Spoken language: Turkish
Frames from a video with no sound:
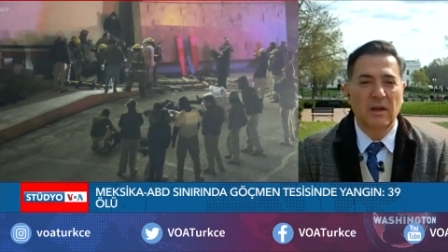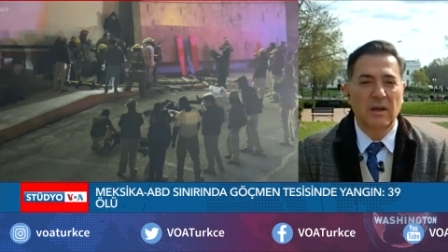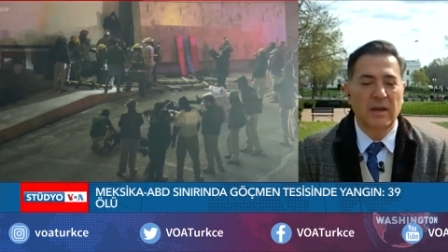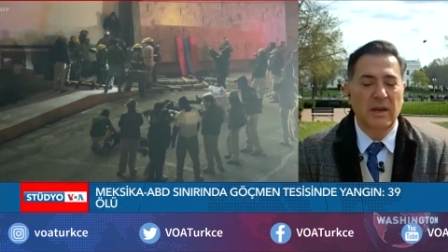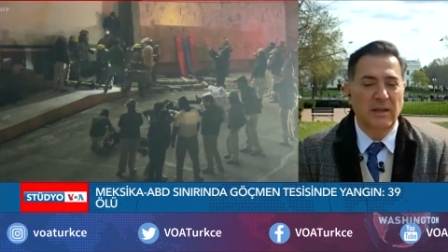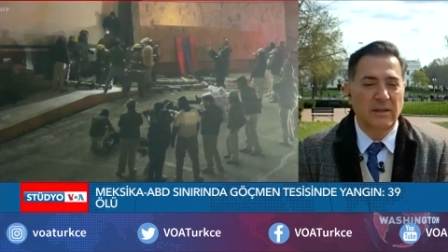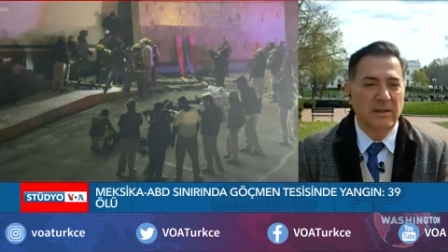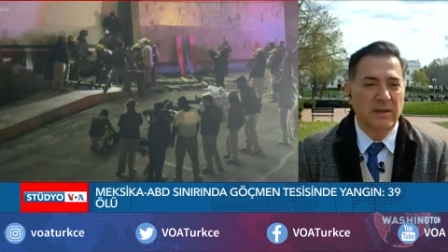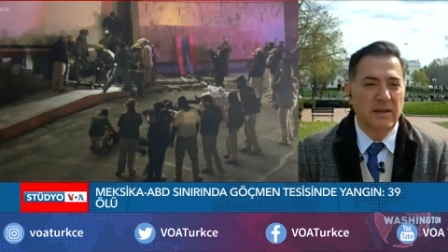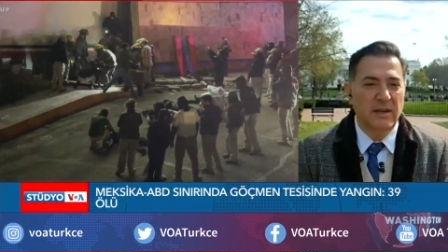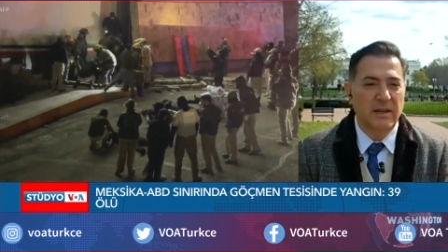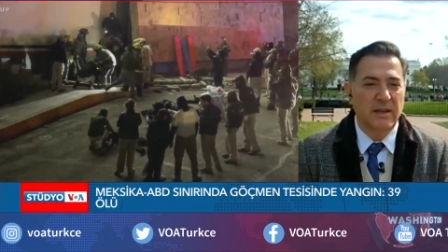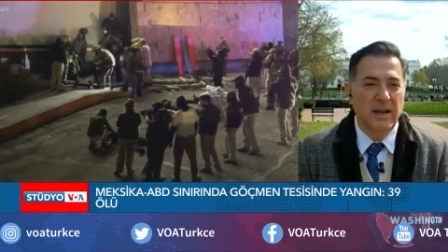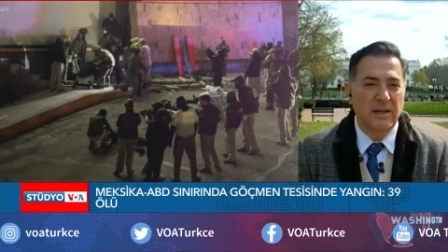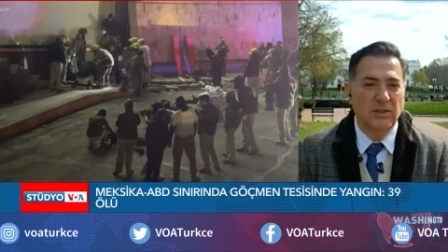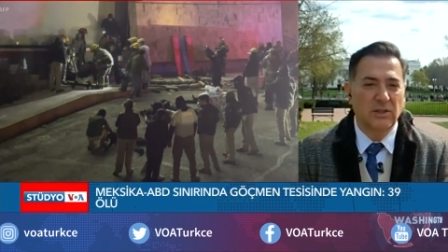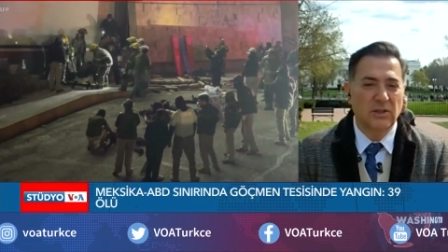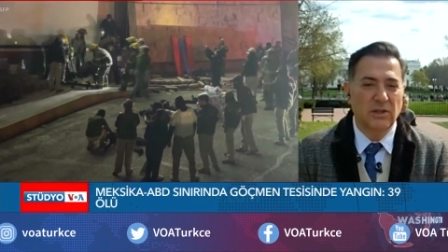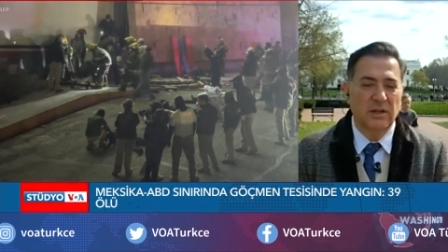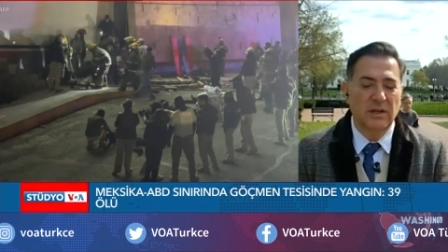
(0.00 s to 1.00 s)

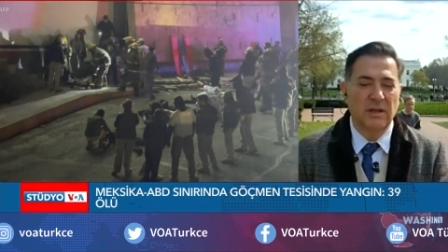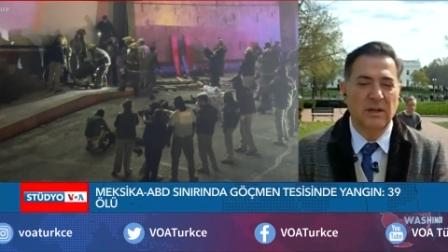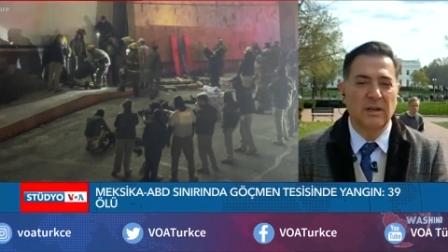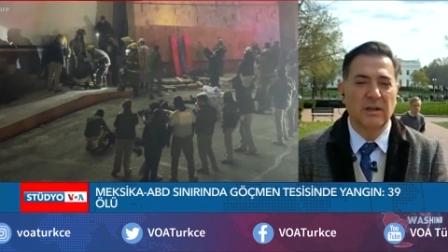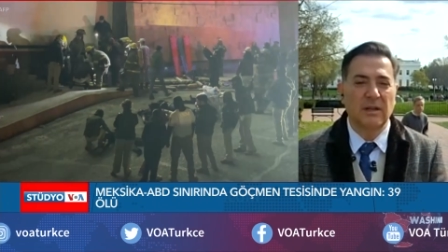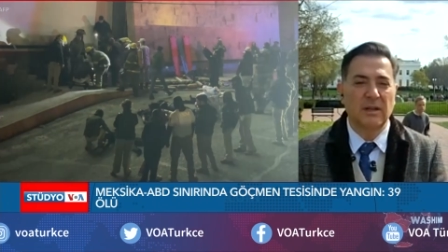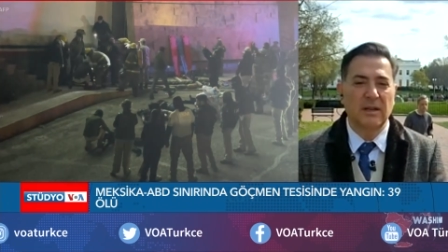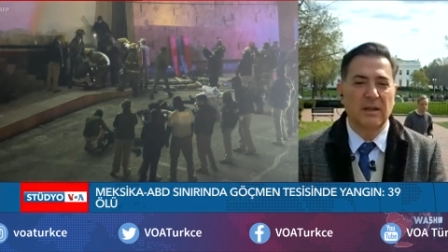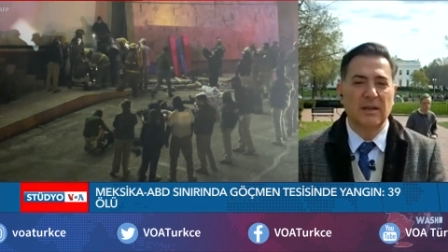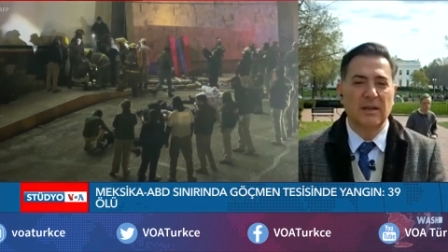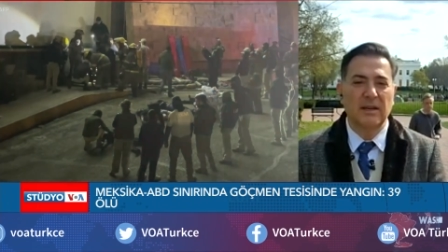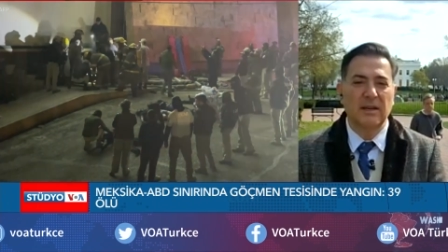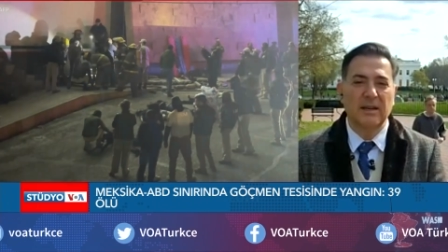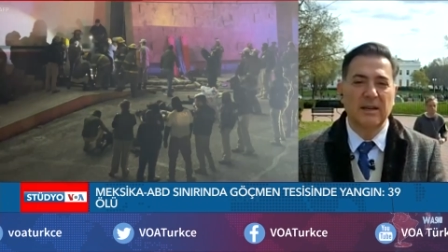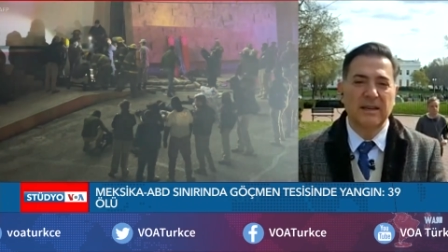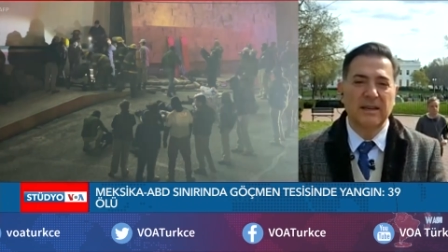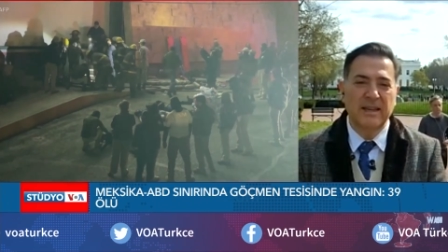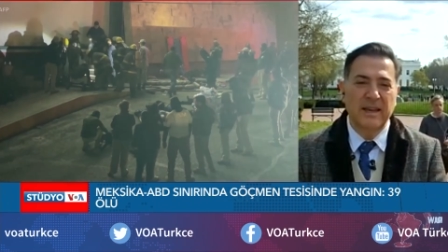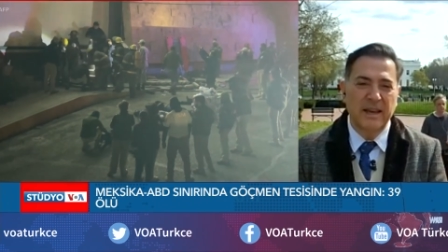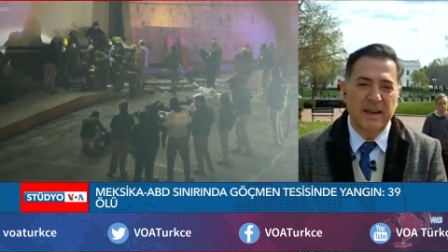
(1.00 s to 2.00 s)
Yetkililer
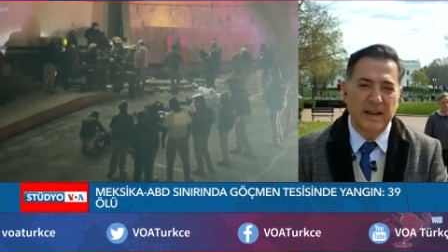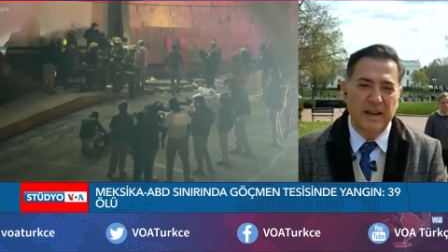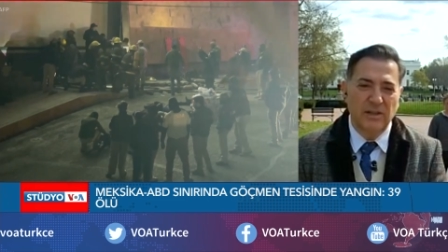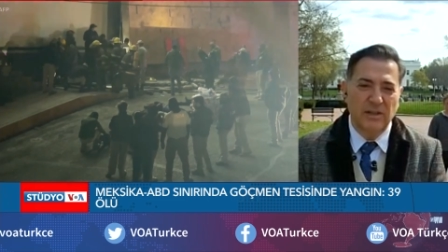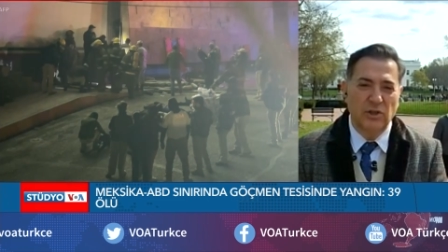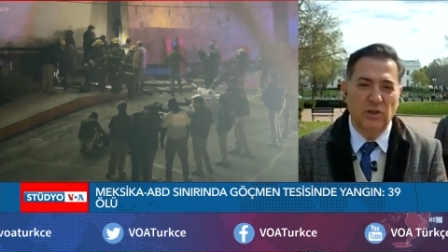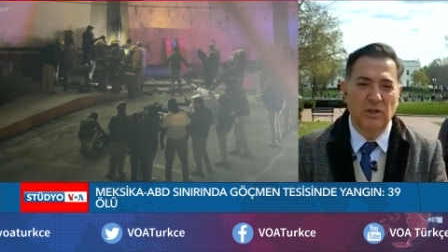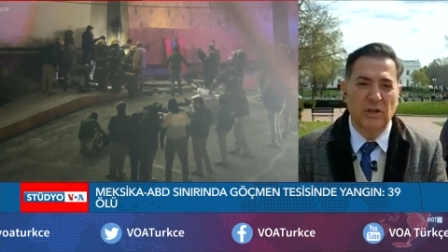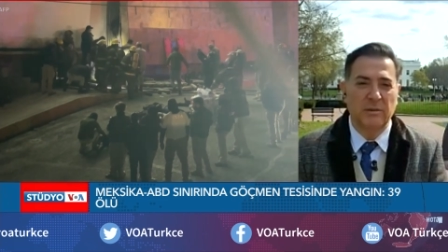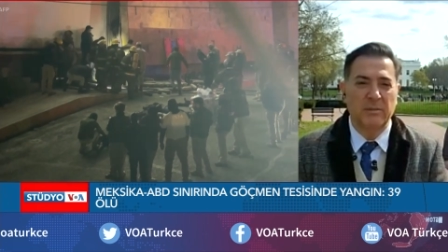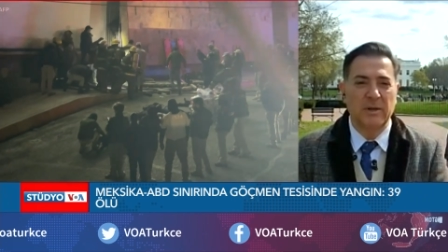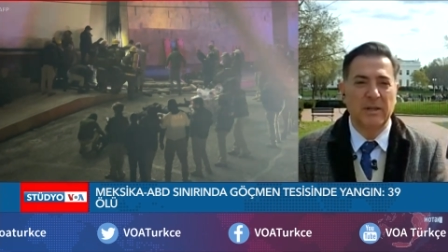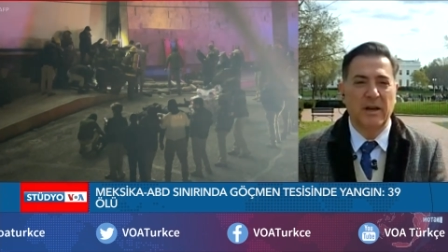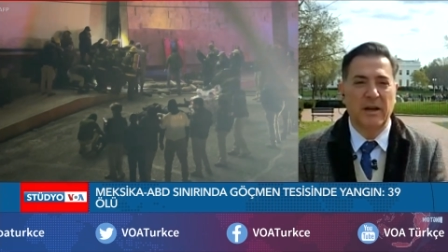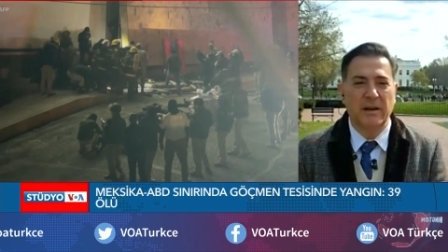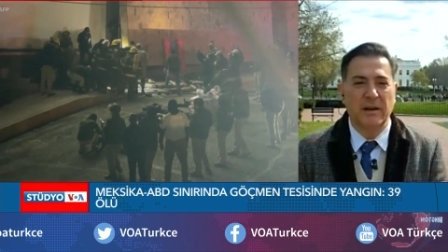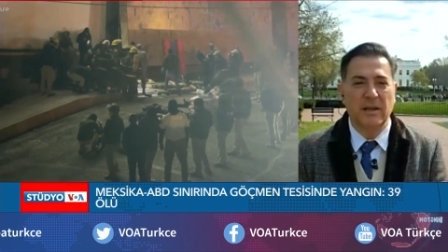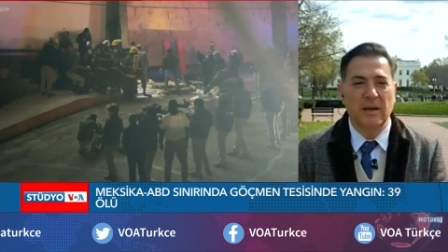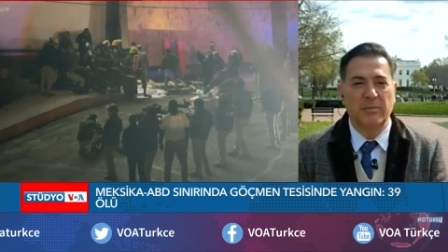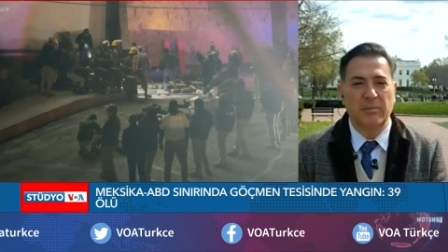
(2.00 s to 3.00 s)
yeni
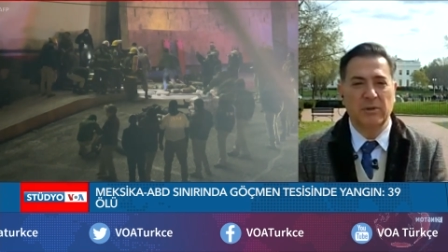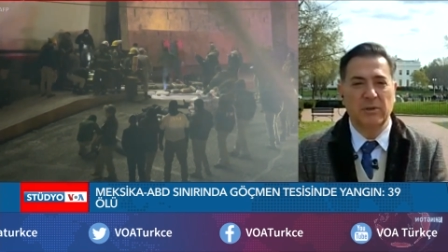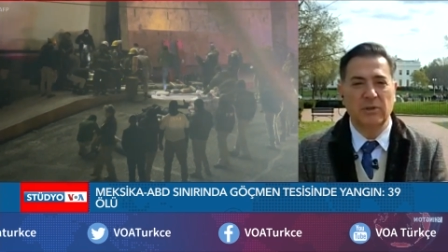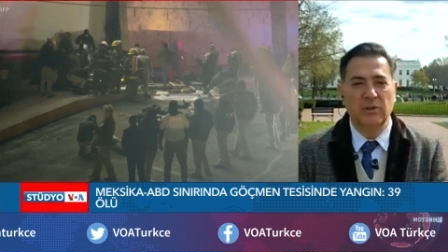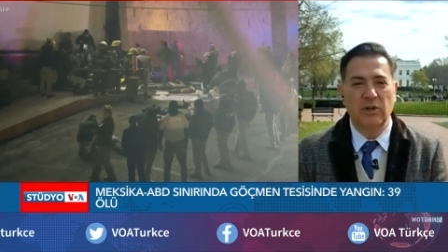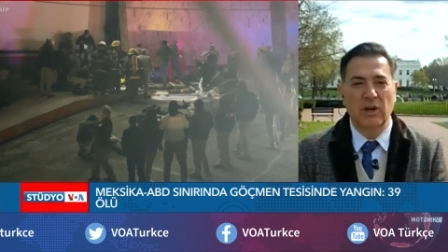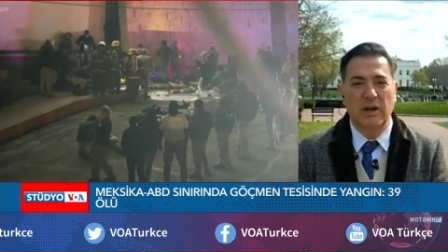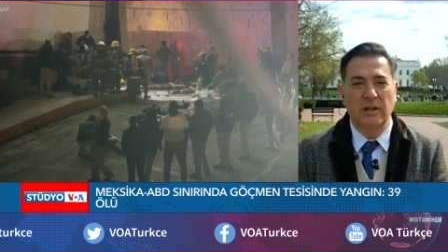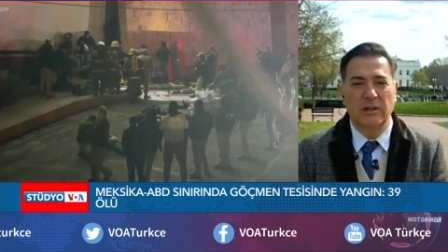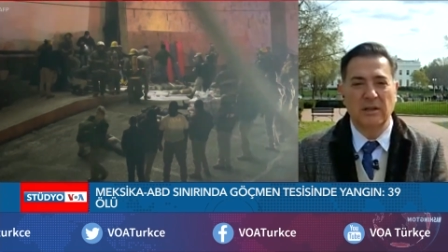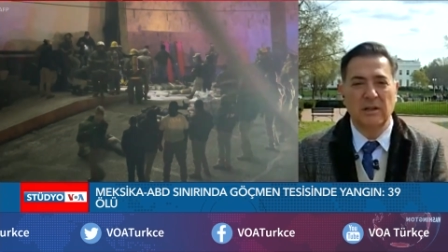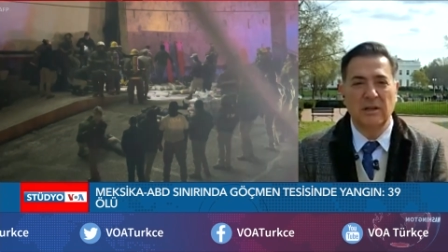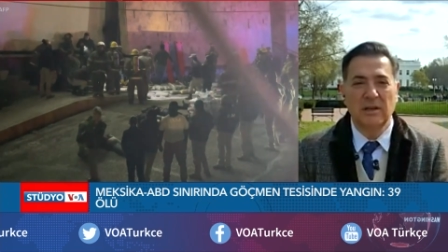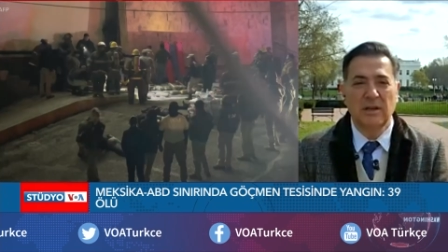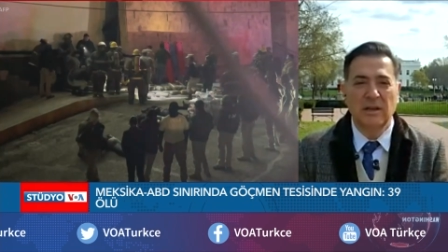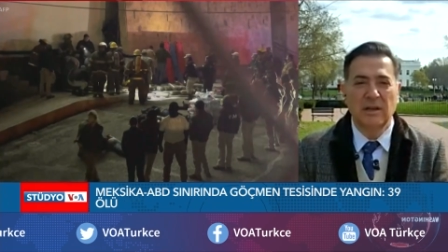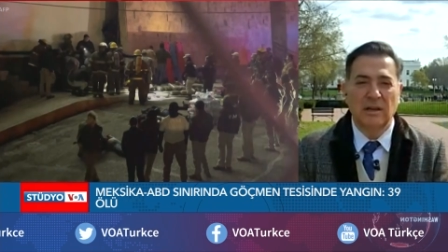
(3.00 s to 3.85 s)
açıklamalar yapılacağını